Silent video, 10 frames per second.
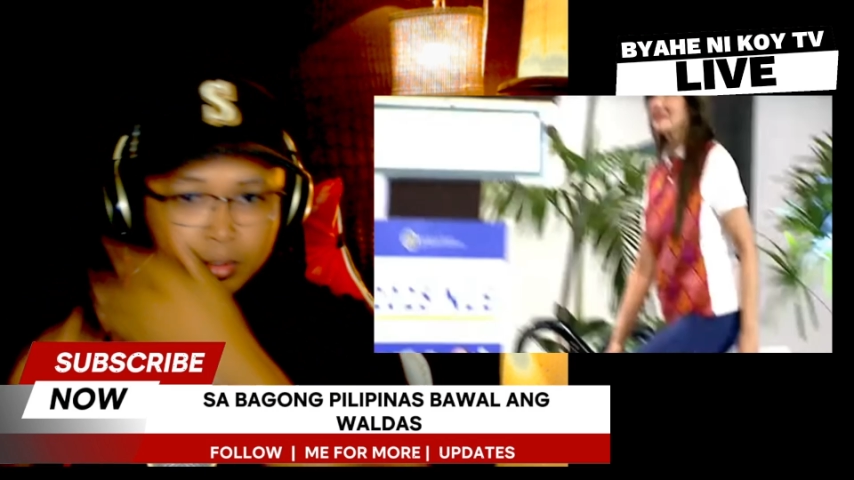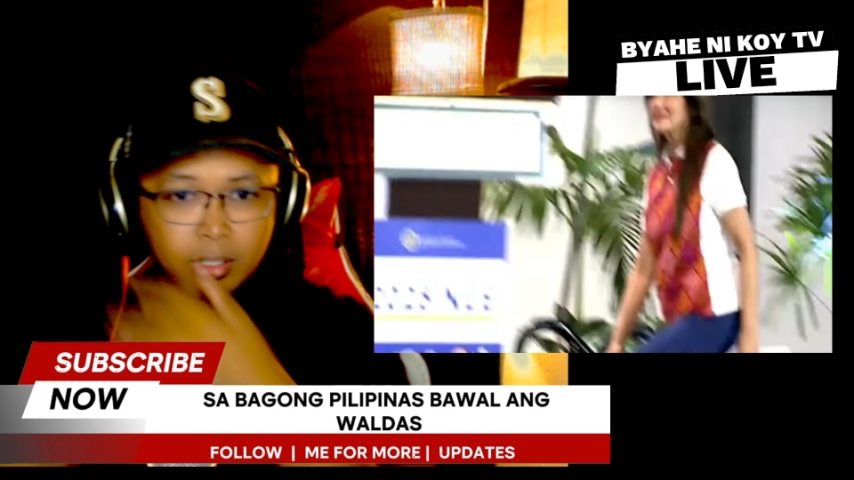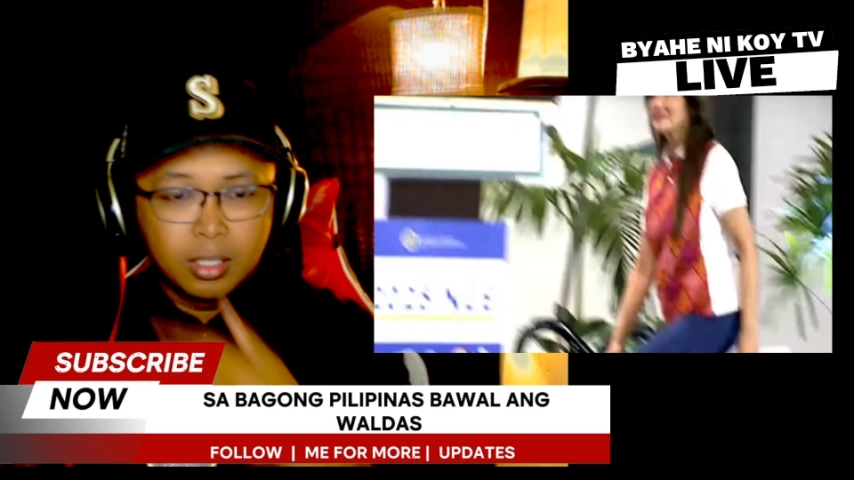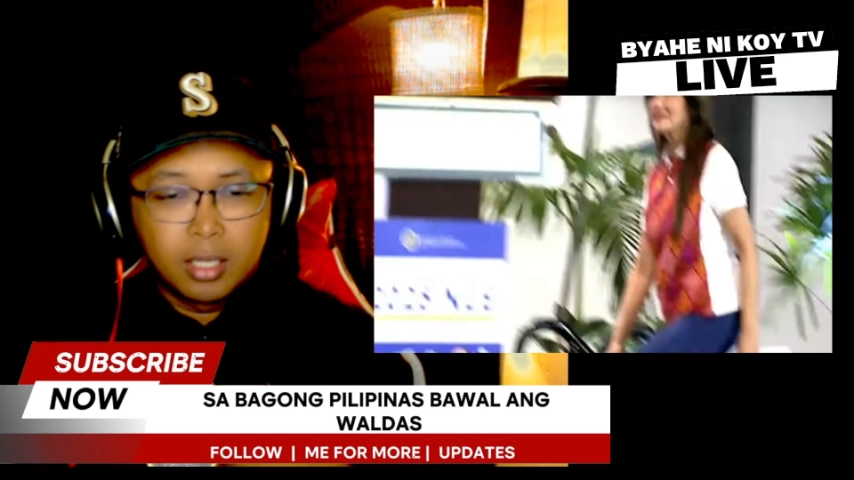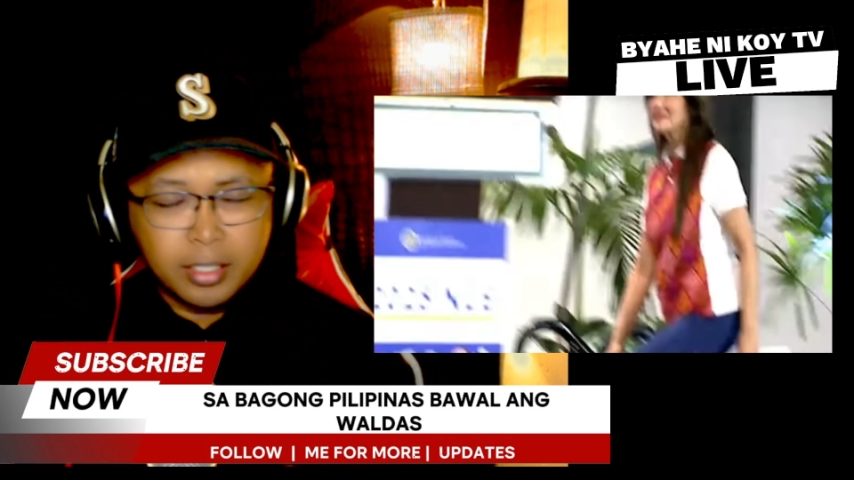
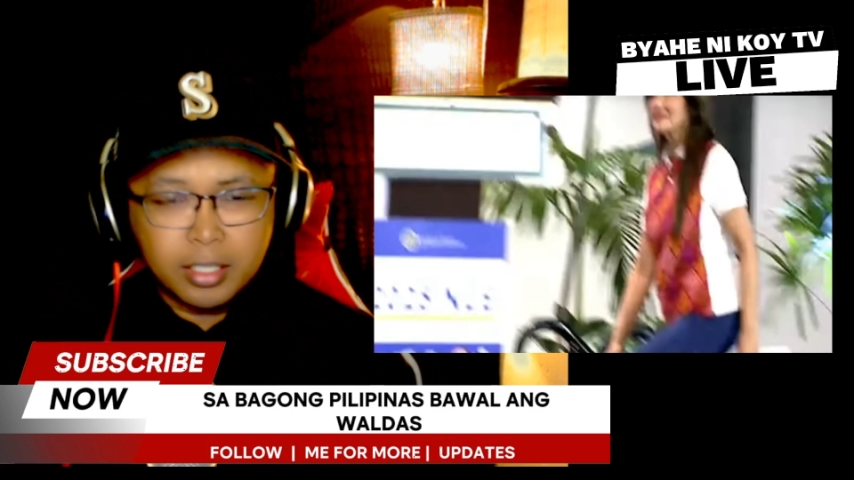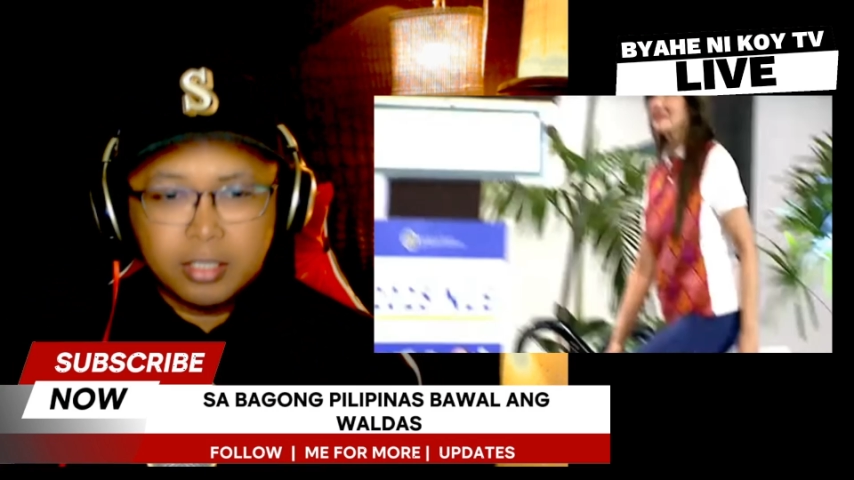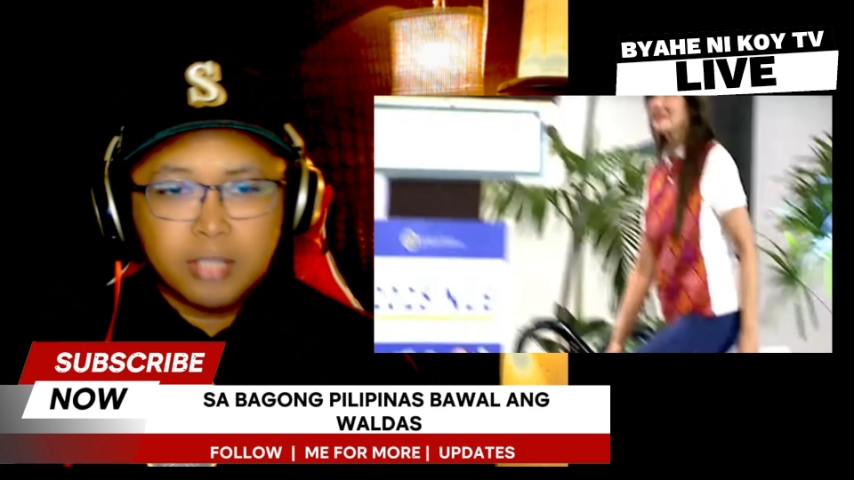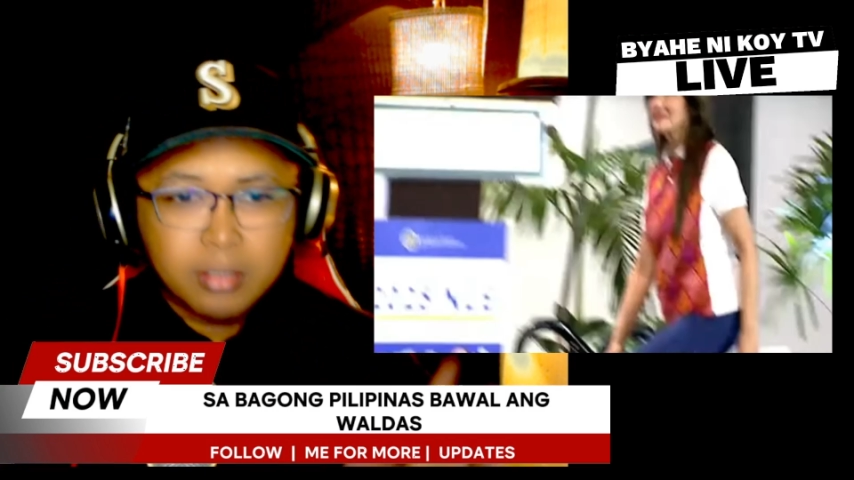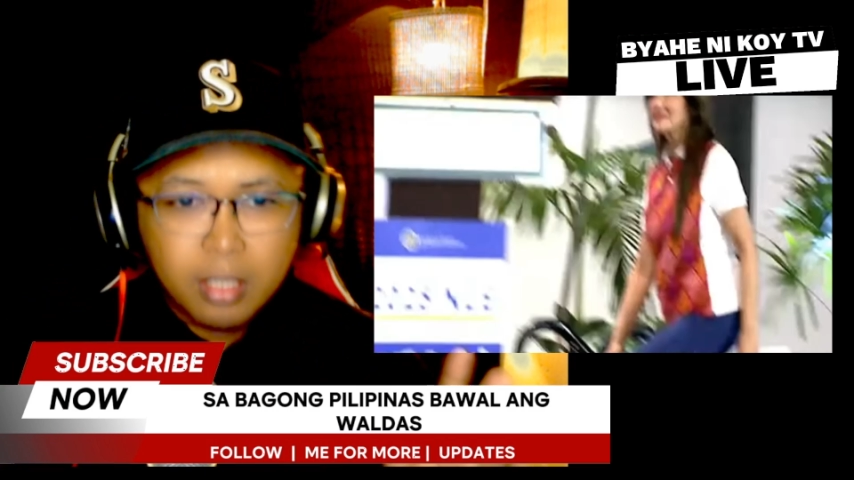Ay, not, not,
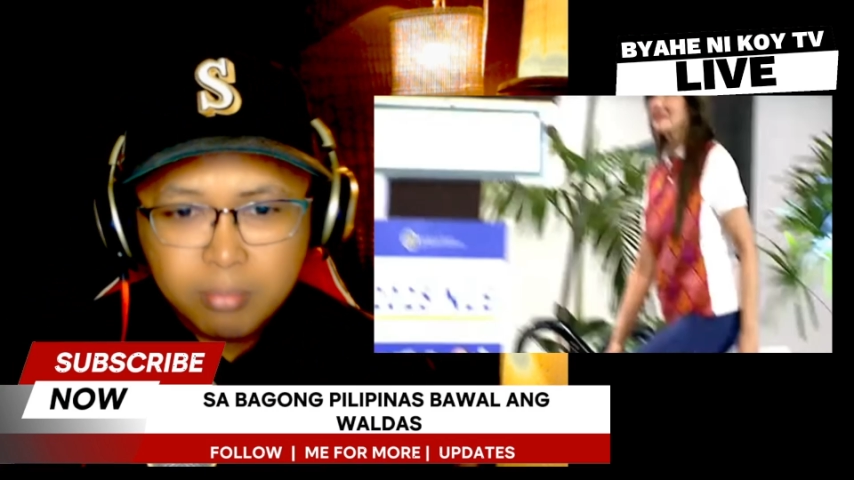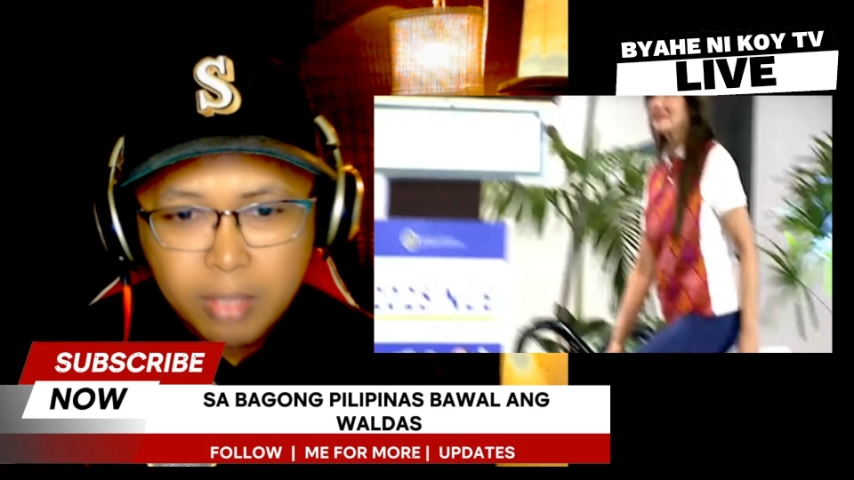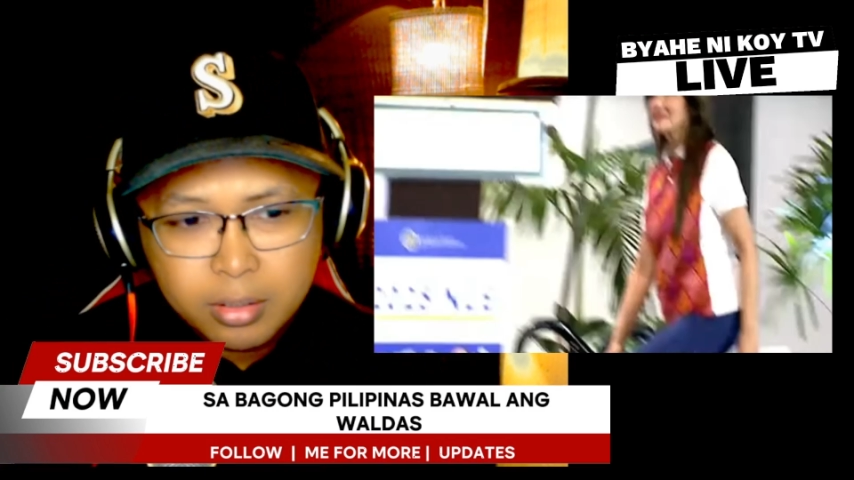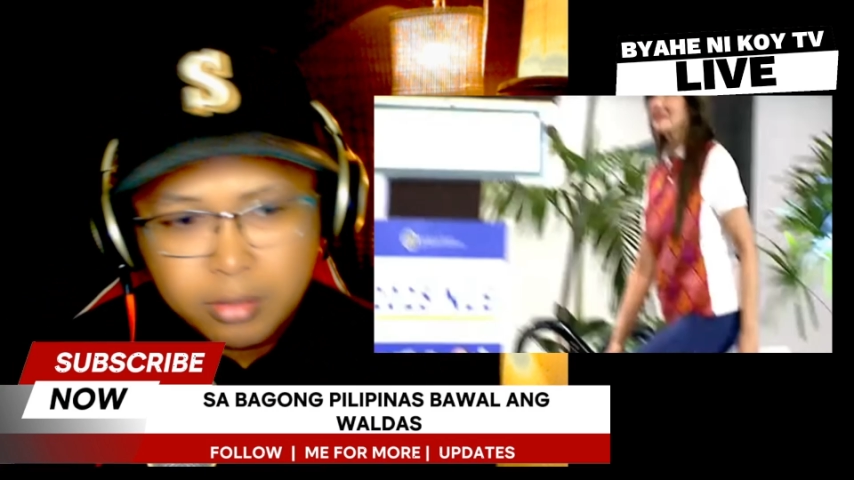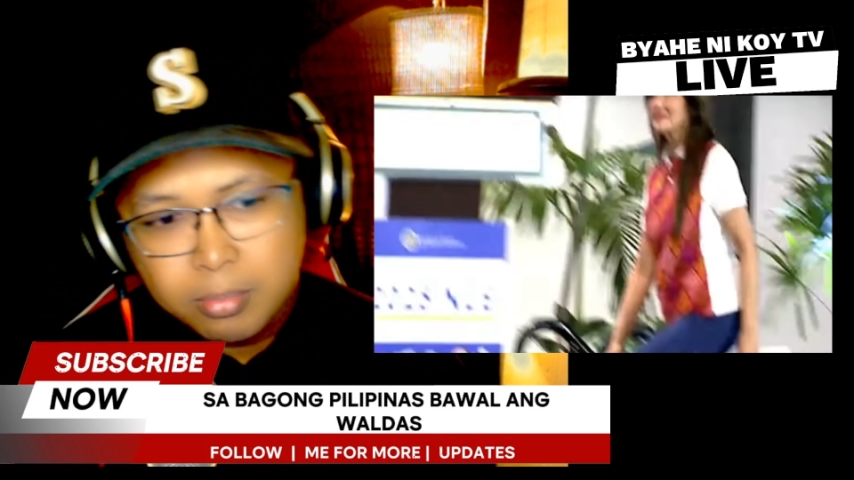not Matthew,
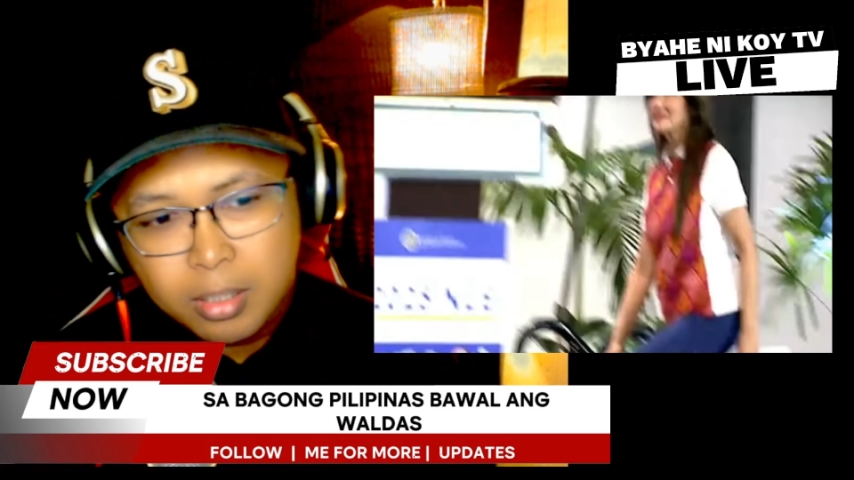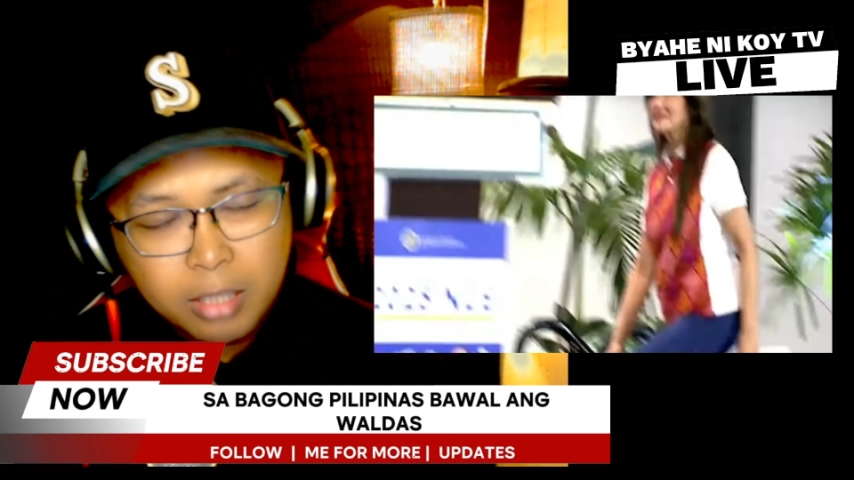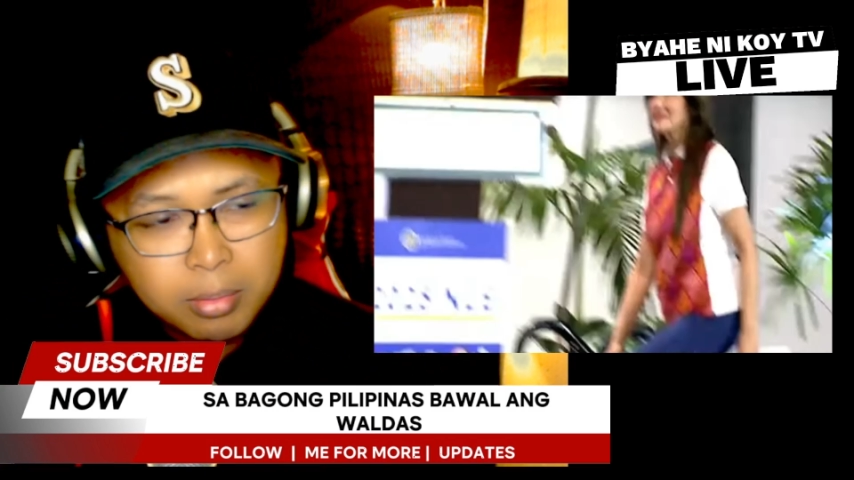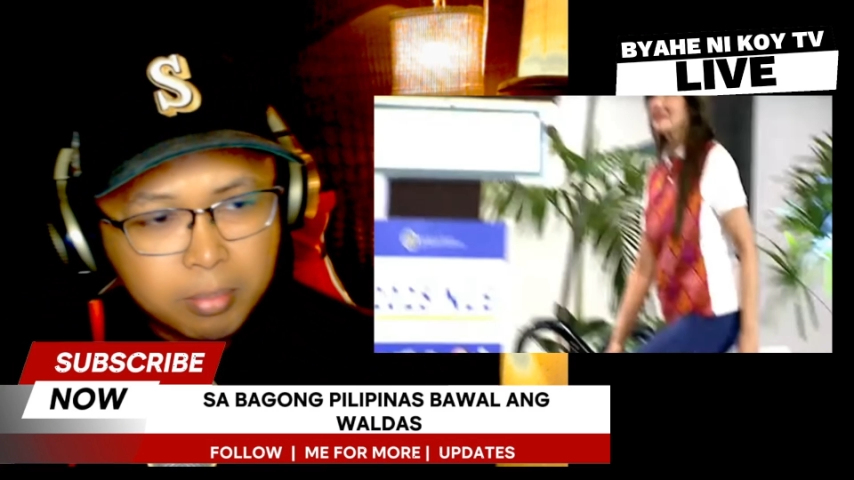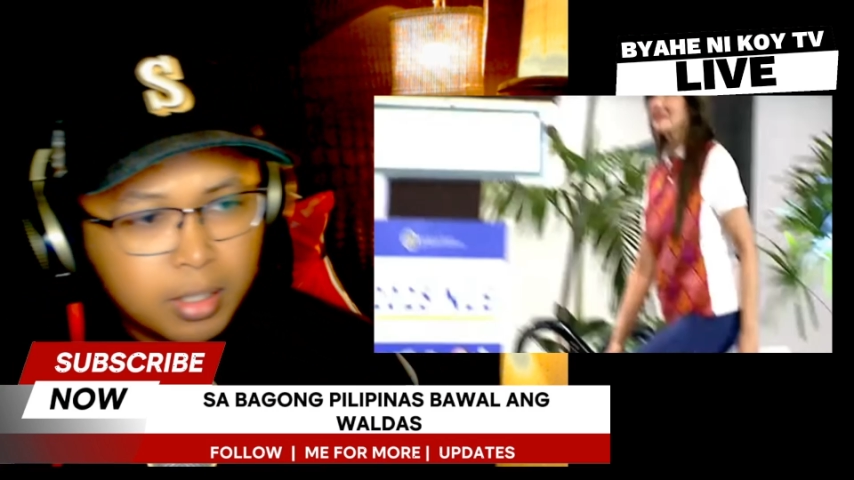mga kababayan ko.